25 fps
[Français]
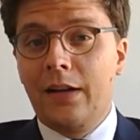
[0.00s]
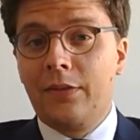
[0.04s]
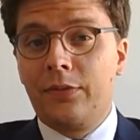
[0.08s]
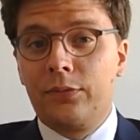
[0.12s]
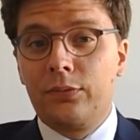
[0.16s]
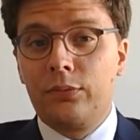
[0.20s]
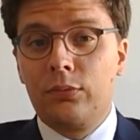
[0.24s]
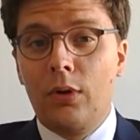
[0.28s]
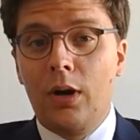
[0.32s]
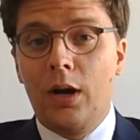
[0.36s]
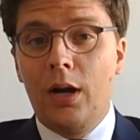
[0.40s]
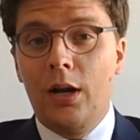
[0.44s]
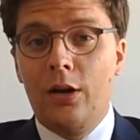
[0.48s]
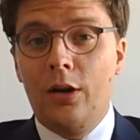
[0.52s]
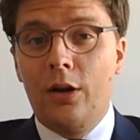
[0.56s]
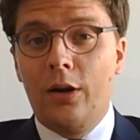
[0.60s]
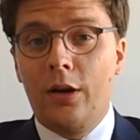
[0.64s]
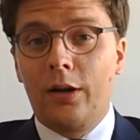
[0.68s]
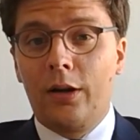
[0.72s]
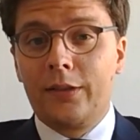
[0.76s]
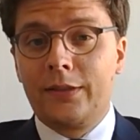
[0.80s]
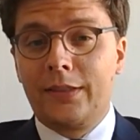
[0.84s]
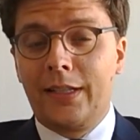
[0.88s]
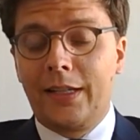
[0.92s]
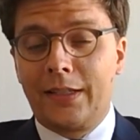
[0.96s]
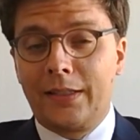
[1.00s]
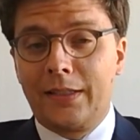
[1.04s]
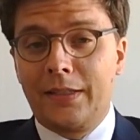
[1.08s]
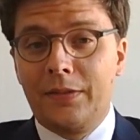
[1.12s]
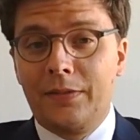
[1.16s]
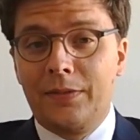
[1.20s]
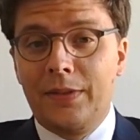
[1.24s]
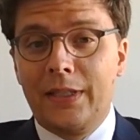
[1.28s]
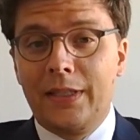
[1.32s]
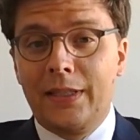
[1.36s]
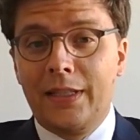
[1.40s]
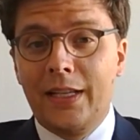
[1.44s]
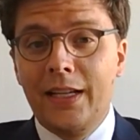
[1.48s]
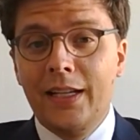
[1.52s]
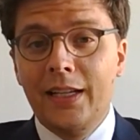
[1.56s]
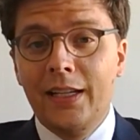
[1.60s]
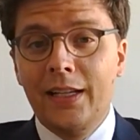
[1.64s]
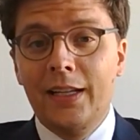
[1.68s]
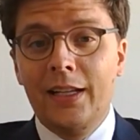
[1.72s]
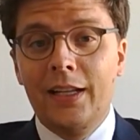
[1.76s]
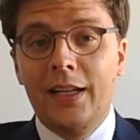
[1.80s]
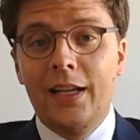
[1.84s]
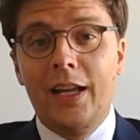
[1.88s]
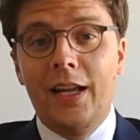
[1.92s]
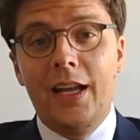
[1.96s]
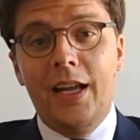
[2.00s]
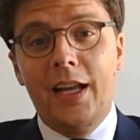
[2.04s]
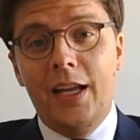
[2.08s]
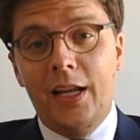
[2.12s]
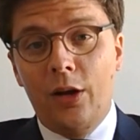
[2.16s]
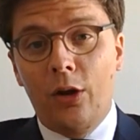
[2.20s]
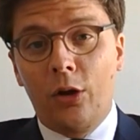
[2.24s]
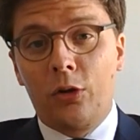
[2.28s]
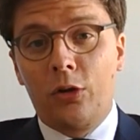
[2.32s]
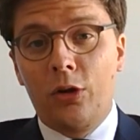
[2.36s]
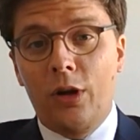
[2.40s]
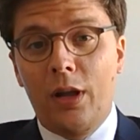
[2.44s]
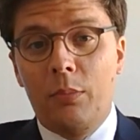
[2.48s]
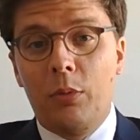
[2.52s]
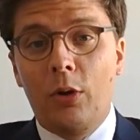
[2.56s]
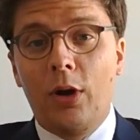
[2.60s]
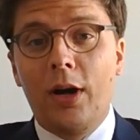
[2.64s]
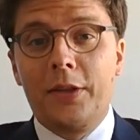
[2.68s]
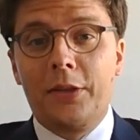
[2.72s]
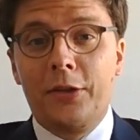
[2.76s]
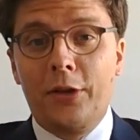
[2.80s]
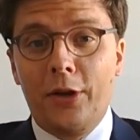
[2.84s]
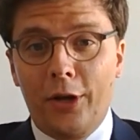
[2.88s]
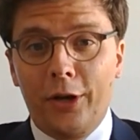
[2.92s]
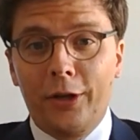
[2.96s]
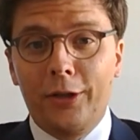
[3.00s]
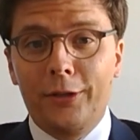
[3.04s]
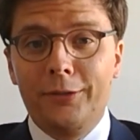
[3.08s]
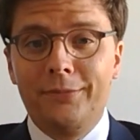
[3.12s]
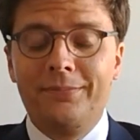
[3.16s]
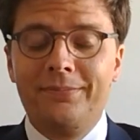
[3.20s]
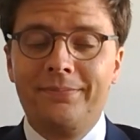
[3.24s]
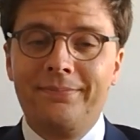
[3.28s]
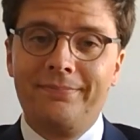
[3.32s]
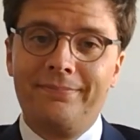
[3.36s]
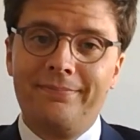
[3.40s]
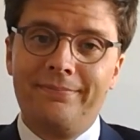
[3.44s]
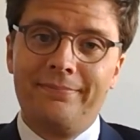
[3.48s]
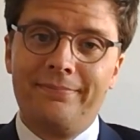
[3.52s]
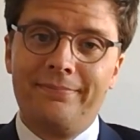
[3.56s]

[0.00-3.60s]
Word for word: à la fois leurs activités et leurs collaborateurs.